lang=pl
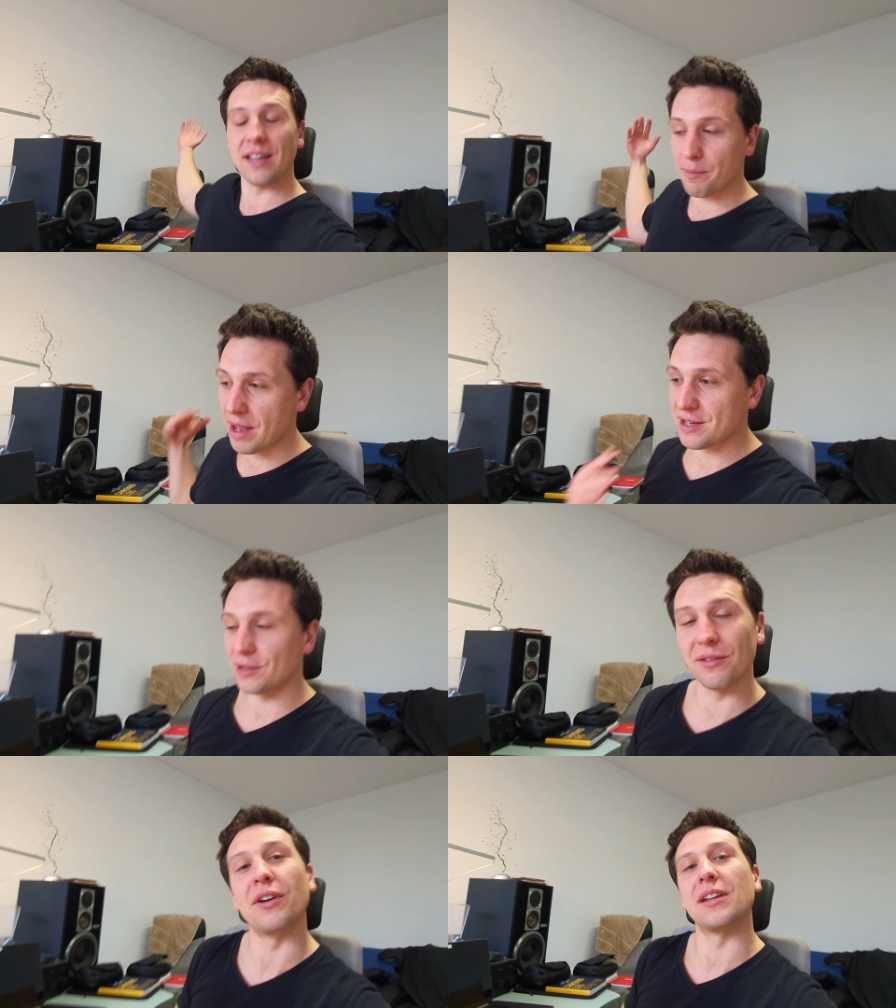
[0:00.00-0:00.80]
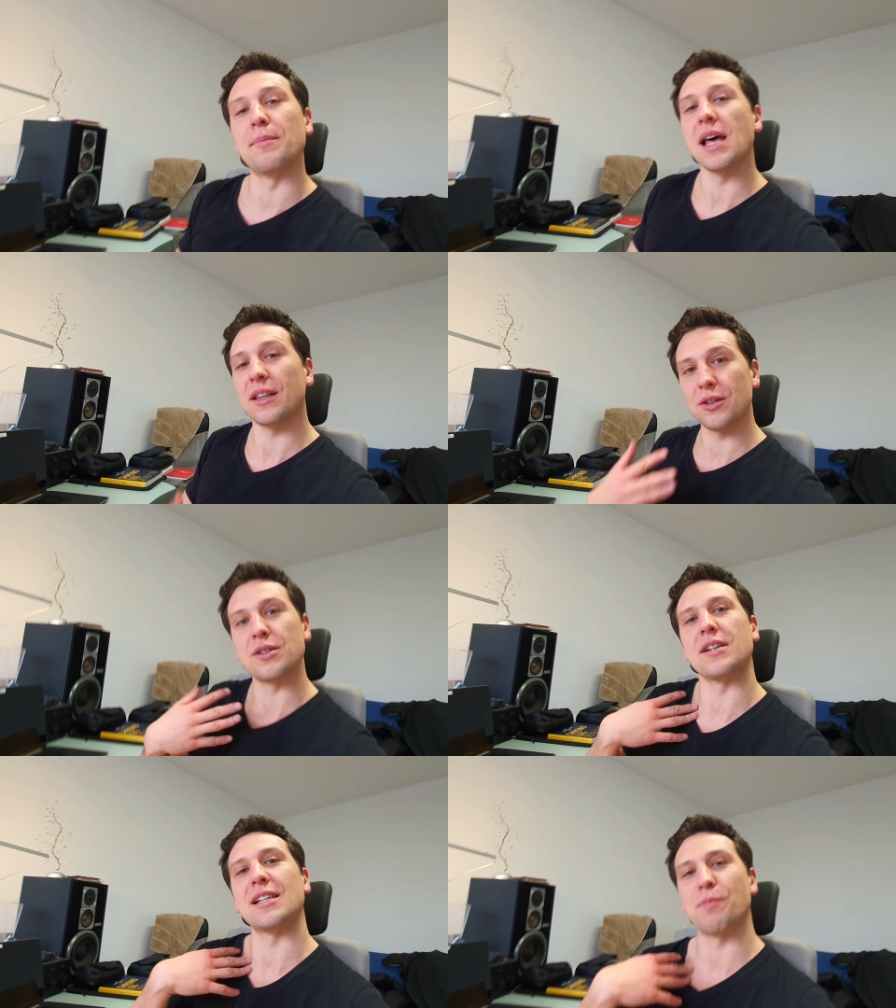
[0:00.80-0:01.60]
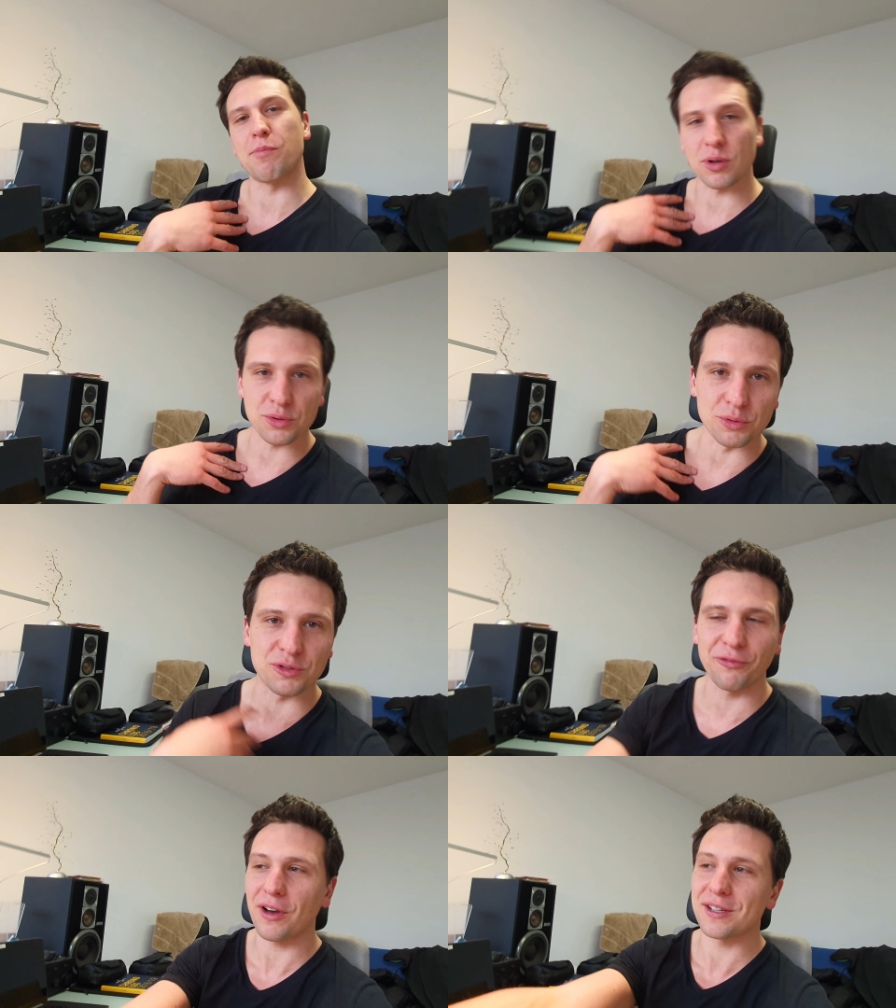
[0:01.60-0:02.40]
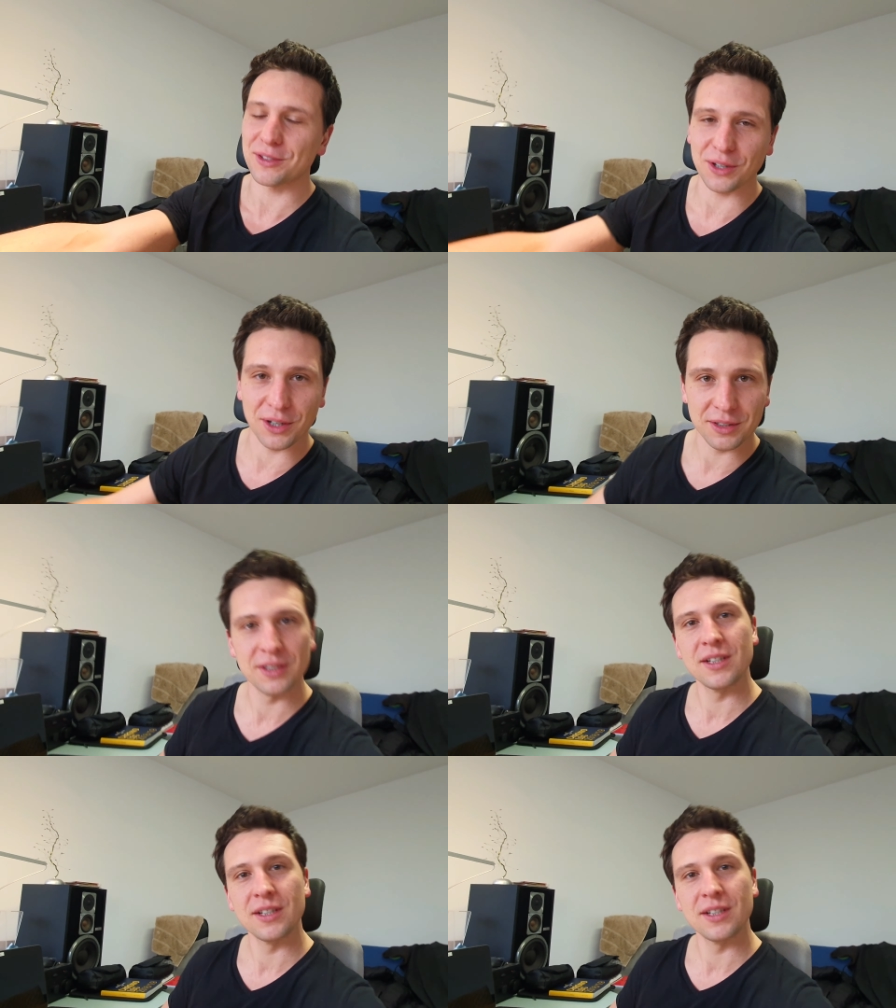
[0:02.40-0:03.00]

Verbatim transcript: niech będzie dowodem na to, że jest po prostu swojsko,